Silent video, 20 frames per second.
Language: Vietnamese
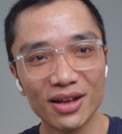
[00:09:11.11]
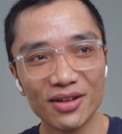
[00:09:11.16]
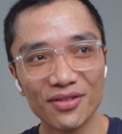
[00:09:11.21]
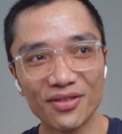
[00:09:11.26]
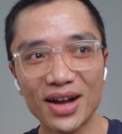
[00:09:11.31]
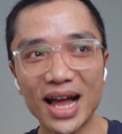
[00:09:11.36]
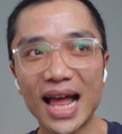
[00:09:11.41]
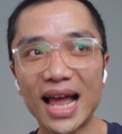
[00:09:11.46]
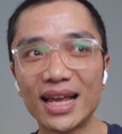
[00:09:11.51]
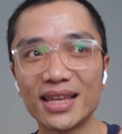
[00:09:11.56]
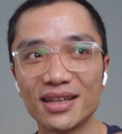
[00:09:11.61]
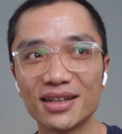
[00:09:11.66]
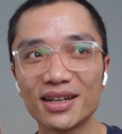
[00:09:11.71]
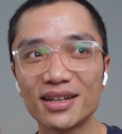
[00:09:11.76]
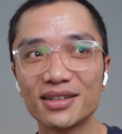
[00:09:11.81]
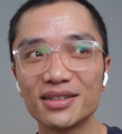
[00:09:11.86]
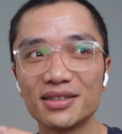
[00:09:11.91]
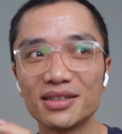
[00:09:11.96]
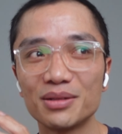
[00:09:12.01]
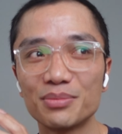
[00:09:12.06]
và những
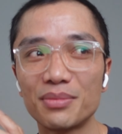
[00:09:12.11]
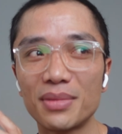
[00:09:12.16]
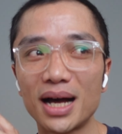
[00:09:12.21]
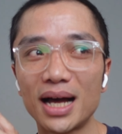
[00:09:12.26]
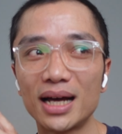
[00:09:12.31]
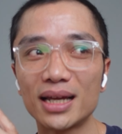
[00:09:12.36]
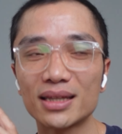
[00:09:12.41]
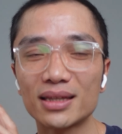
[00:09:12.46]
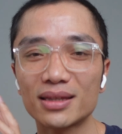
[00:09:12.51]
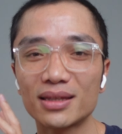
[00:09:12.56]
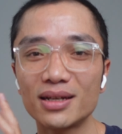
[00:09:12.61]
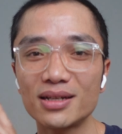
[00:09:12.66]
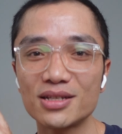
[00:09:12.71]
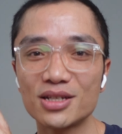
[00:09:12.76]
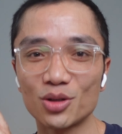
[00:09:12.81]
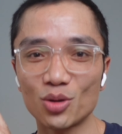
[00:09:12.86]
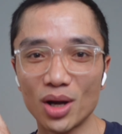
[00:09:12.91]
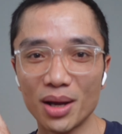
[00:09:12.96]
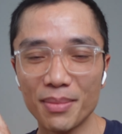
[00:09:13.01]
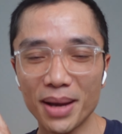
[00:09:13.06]
cái người mà thích
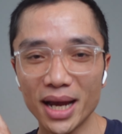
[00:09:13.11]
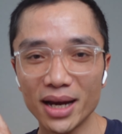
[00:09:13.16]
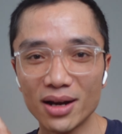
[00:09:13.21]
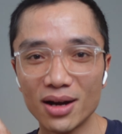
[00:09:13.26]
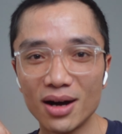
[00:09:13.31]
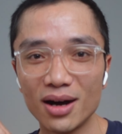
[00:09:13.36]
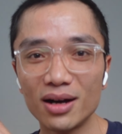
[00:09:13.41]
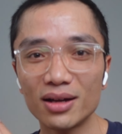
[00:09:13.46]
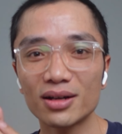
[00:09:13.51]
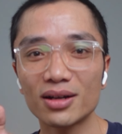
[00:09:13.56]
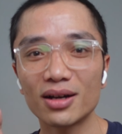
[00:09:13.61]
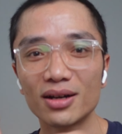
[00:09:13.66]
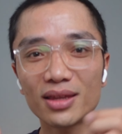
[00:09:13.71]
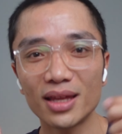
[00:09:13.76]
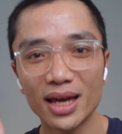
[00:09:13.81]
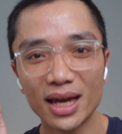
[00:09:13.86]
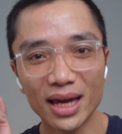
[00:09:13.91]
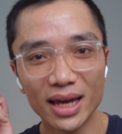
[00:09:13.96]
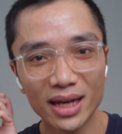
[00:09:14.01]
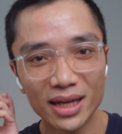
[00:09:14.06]
sự thoải mái đó có
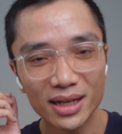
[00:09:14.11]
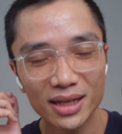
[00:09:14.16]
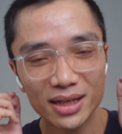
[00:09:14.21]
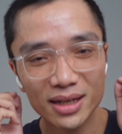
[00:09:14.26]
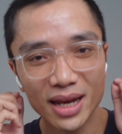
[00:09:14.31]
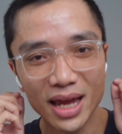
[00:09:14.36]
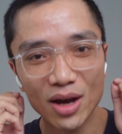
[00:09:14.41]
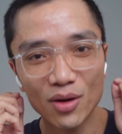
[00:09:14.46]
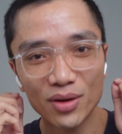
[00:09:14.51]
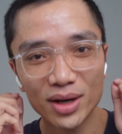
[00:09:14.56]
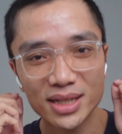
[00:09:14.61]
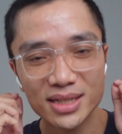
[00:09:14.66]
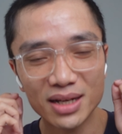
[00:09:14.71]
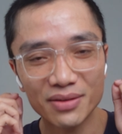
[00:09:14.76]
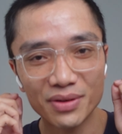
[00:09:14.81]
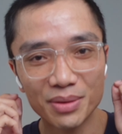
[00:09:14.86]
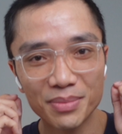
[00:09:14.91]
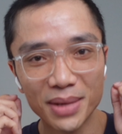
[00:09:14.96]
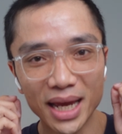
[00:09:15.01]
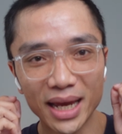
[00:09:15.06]
thể đeo cái
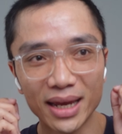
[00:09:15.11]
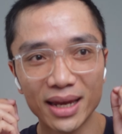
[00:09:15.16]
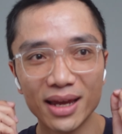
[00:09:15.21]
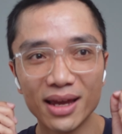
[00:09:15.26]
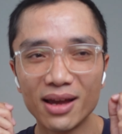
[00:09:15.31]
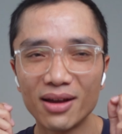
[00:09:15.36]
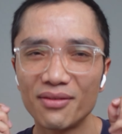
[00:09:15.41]
sản phẩm này